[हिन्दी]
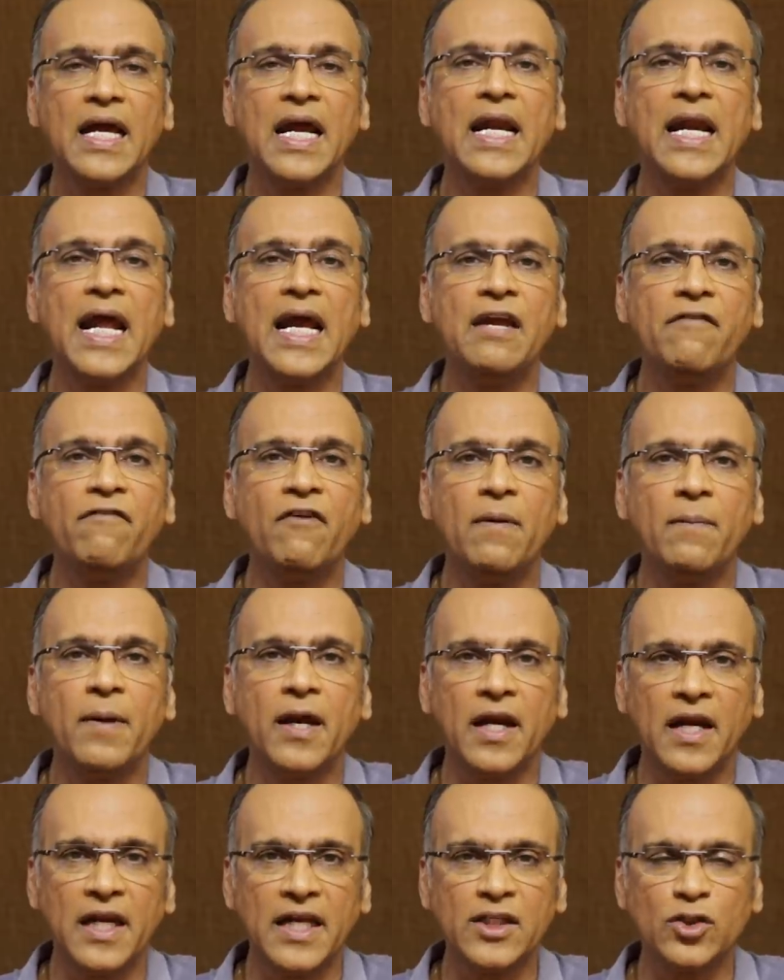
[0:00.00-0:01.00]
कि नई
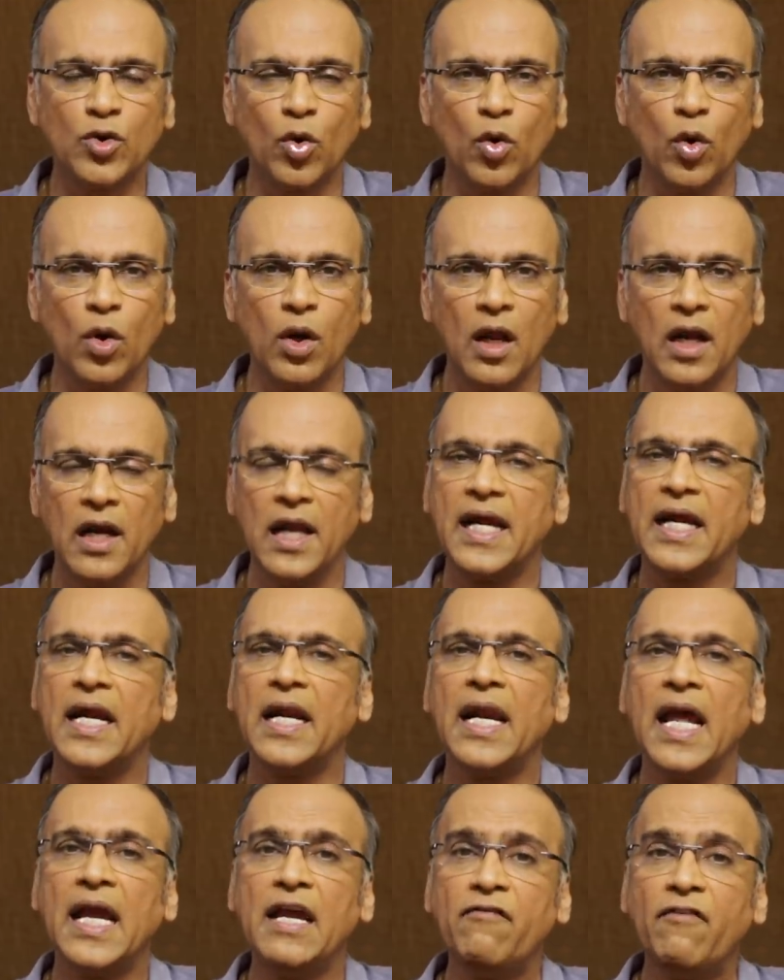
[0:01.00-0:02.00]
फिल्में रिलीज़ हो
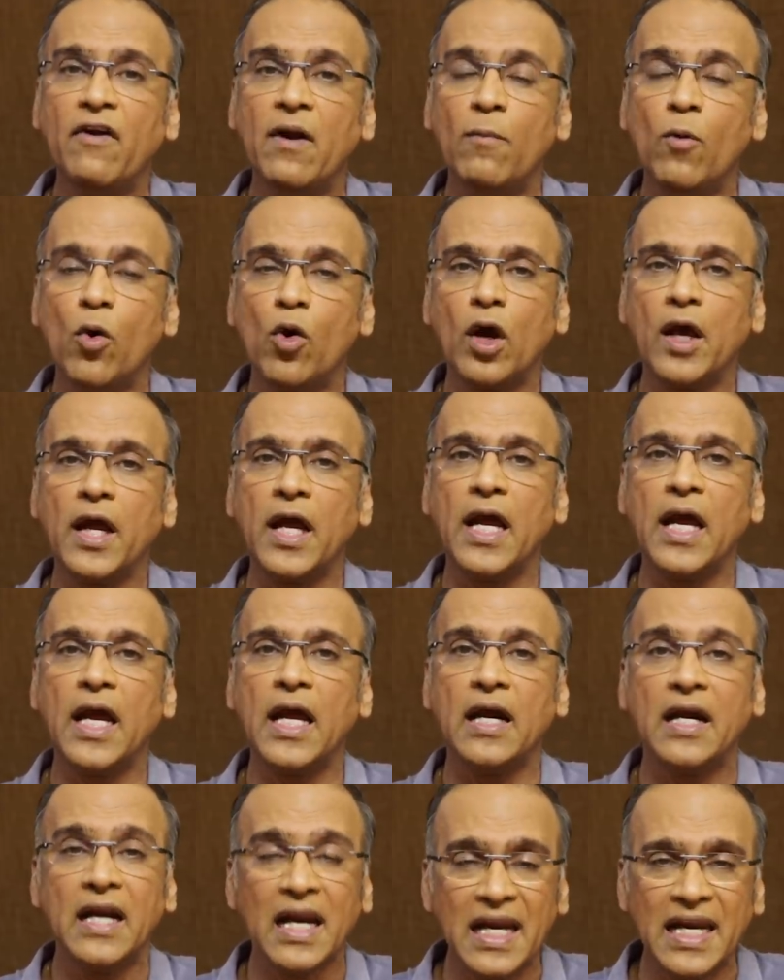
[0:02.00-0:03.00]
लेकिन नई फिल्मों के
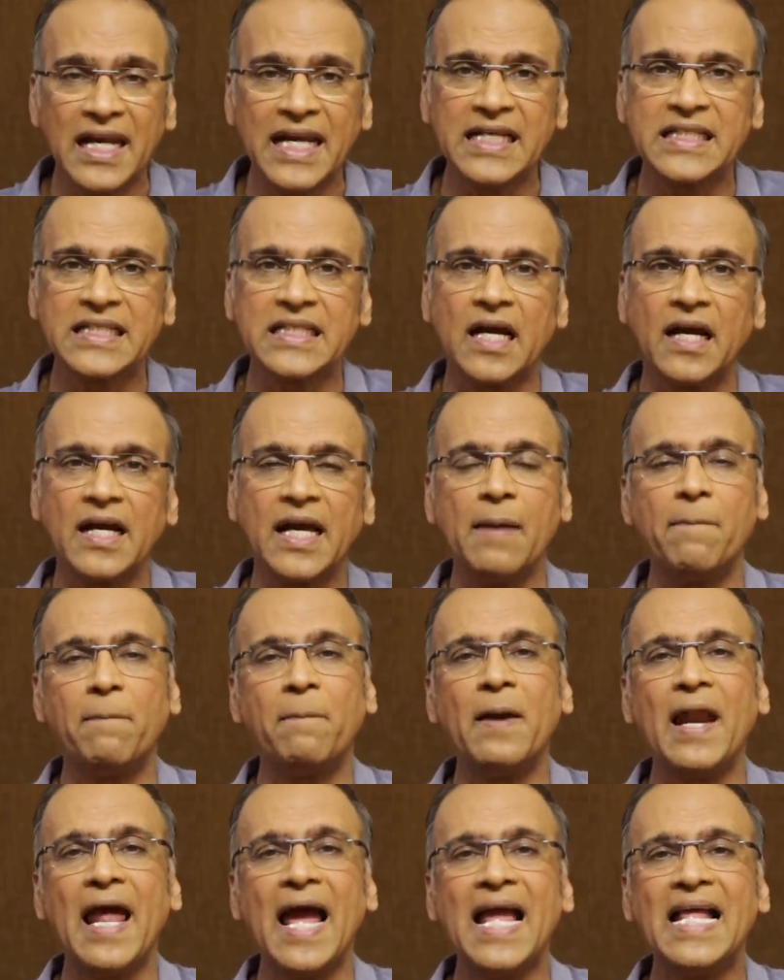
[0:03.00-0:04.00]
रिलीज़ के
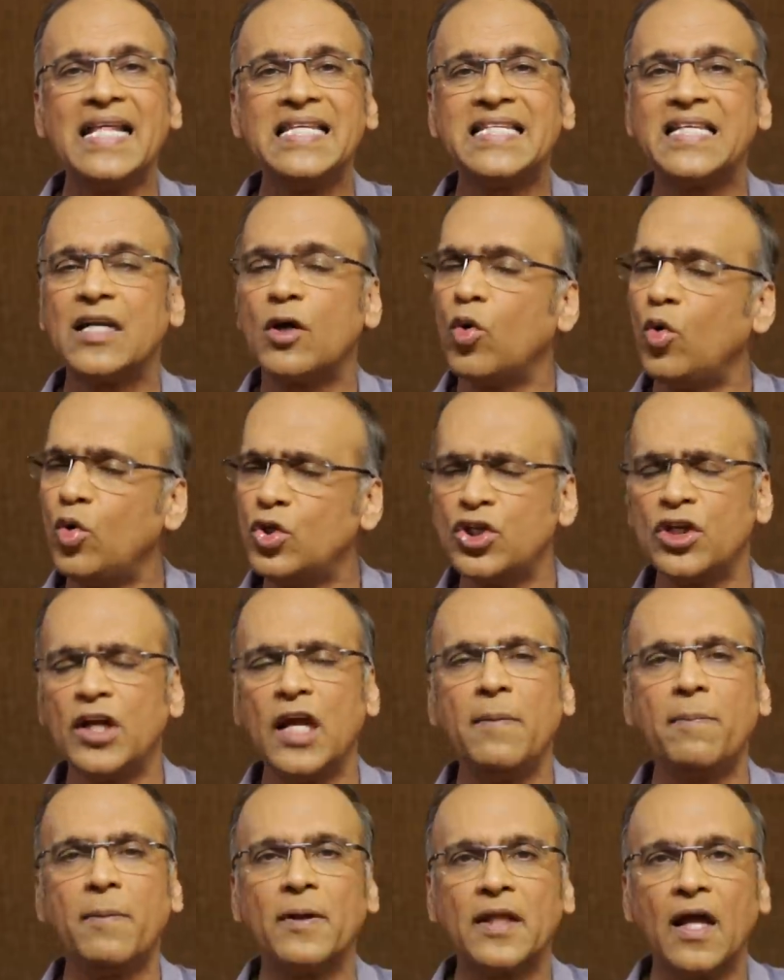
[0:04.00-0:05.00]
प्लान्स कुछ
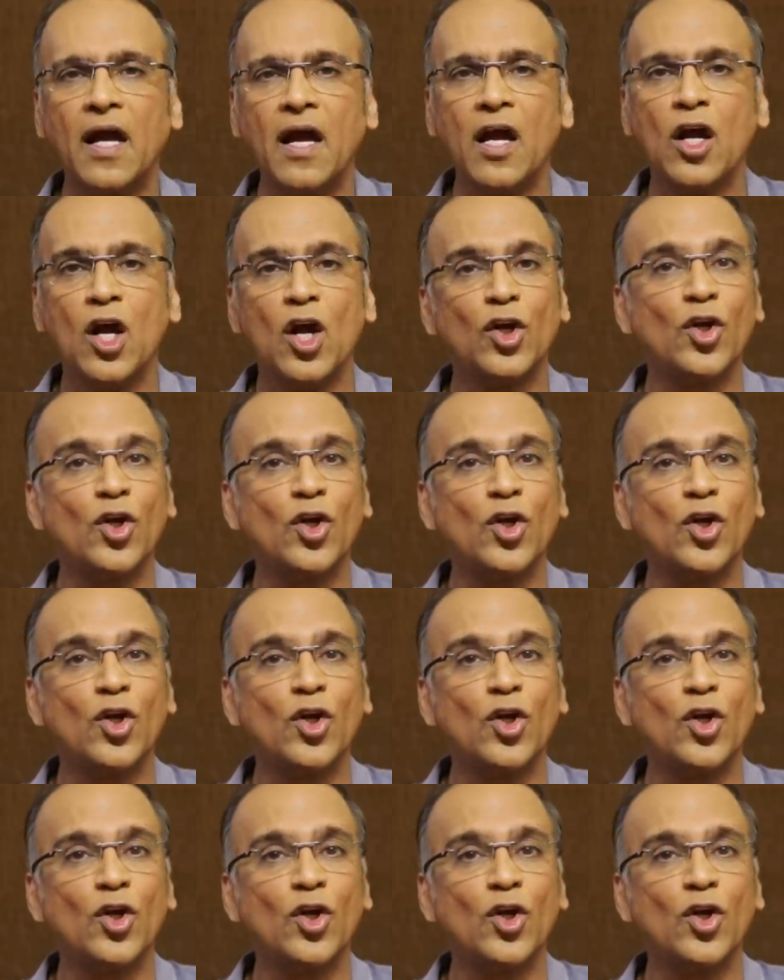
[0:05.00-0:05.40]
नहीं पता